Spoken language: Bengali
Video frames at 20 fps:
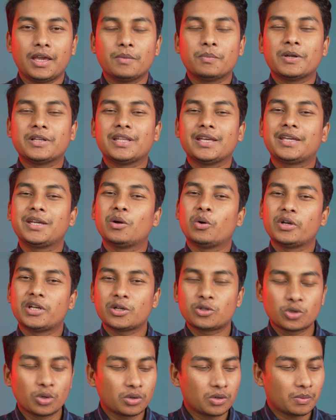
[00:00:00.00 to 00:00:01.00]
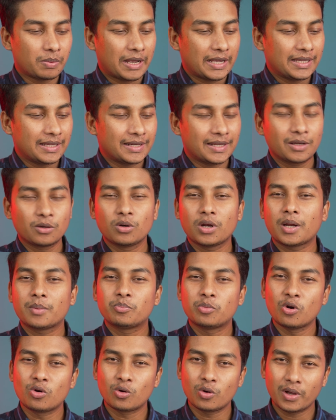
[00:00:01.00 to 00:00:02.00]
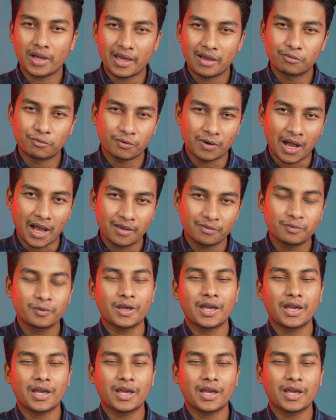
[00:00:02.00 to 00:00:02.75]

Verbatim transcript: এবার দেখি ওইটা ছোট ভাই রেগুলার পোকো এ ফাইভ